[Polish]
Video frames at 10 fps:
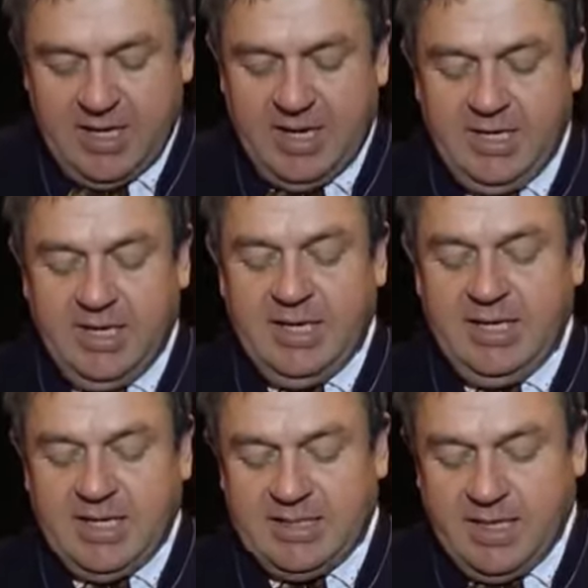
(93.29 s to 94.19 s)
I, i
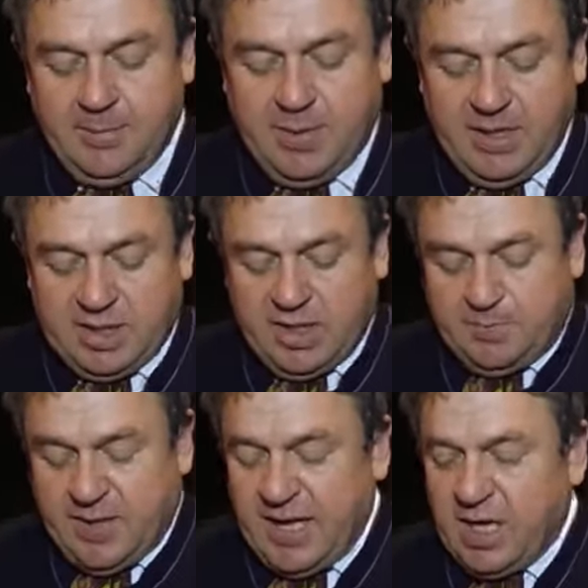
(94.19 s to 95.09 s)
teraz, pi, czyli
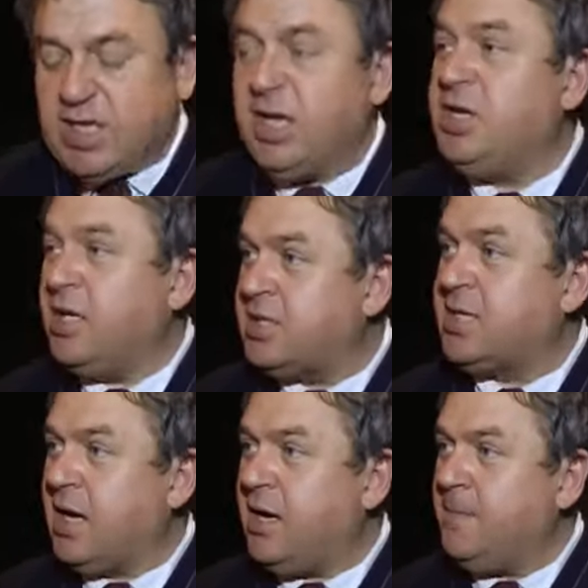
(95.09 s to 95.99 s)
pierwsze
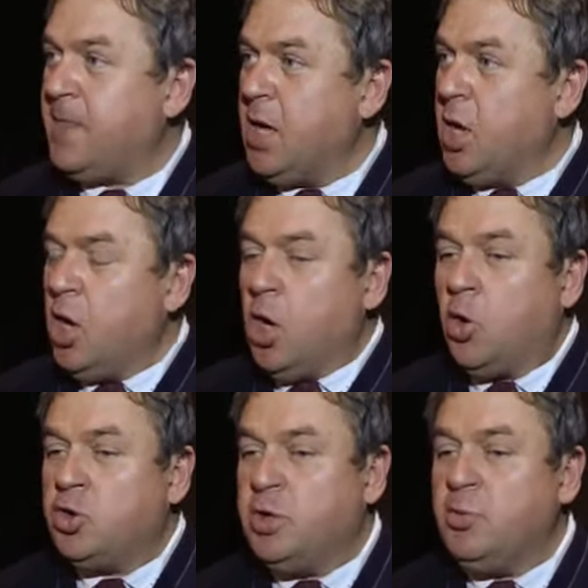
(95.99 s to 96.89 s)
dziecka
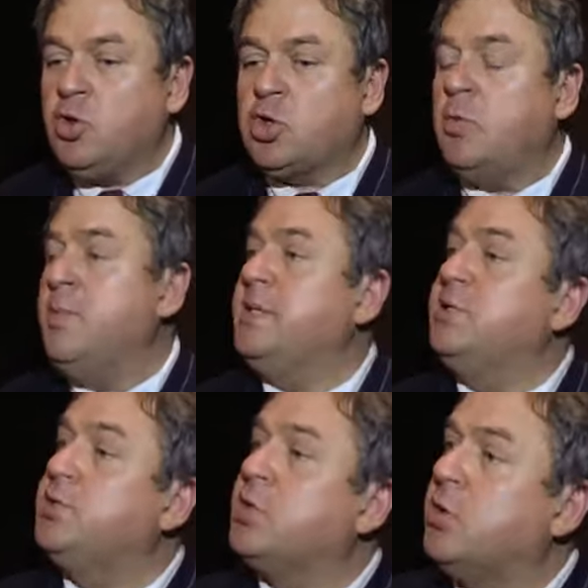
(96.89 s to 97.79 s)
chodziły do szkoły bez
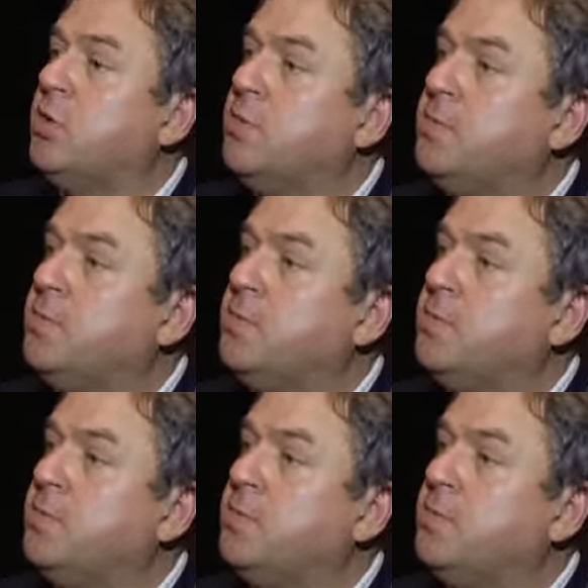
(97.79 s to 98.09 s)
niczego.